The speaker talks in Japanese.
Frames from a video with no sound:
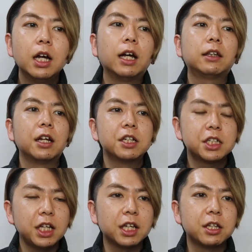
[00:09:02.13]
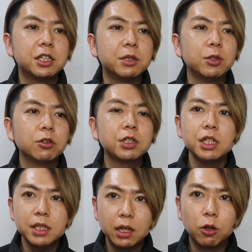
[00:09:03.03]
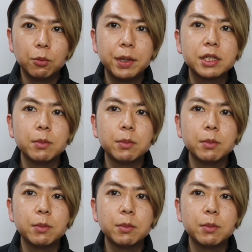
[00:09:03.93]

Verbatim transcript: あったりして、で、自分の人生を見つ